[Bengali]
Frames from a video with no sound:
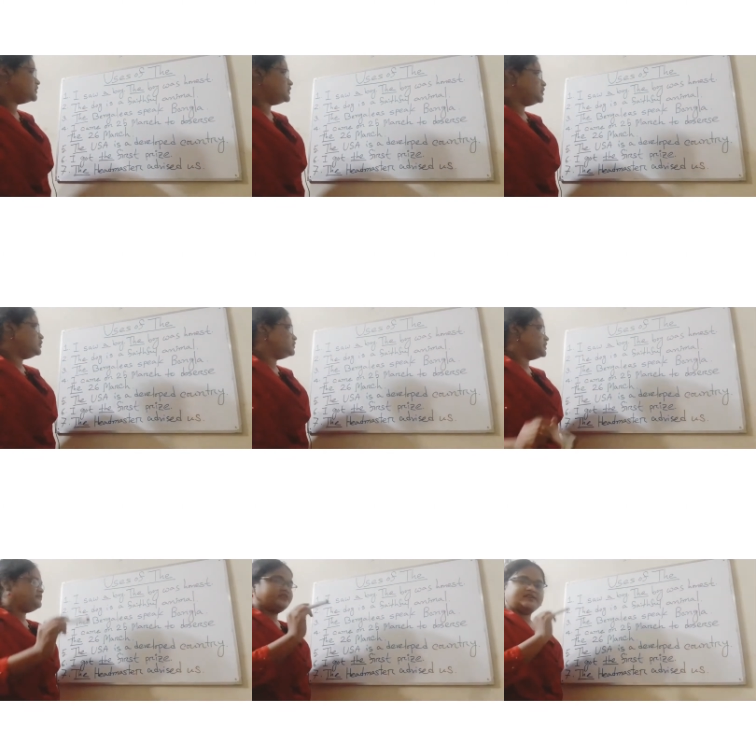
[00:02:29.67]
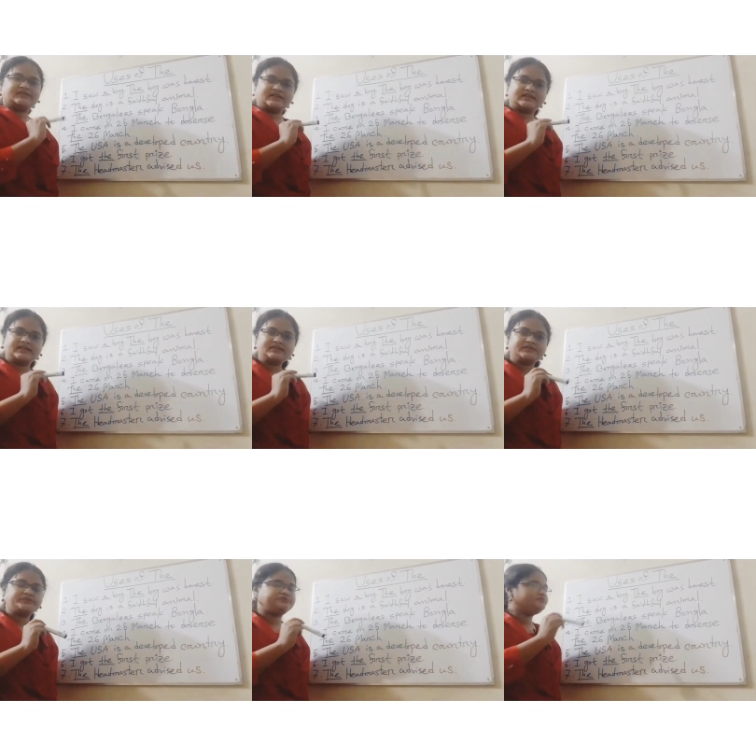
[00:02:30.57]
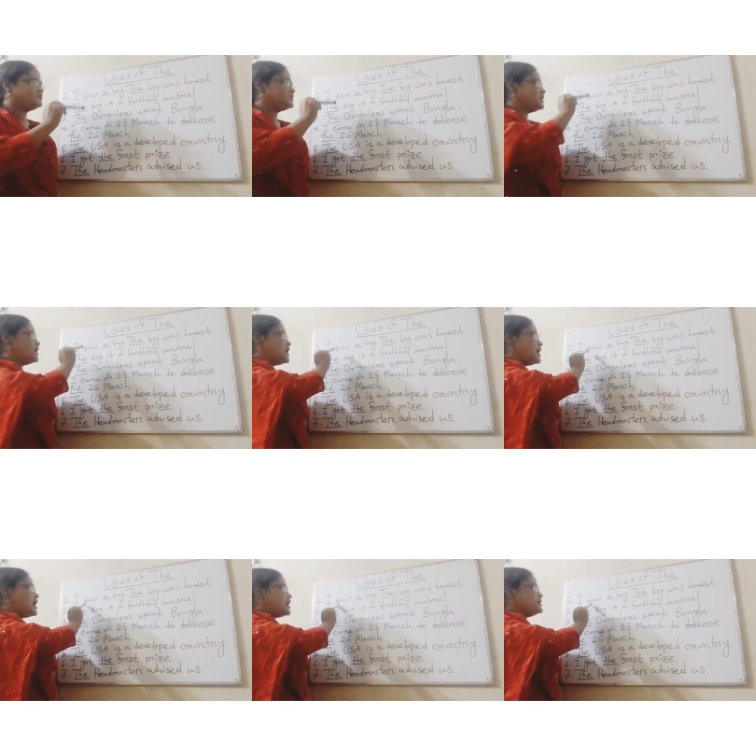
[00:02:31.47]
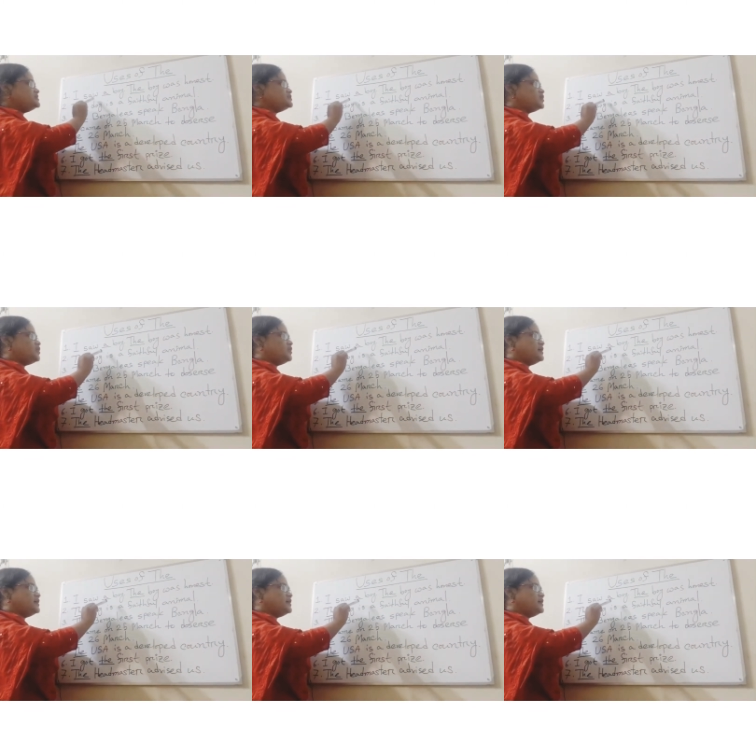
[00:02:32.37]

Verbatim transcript: Look at the first sentence. I saw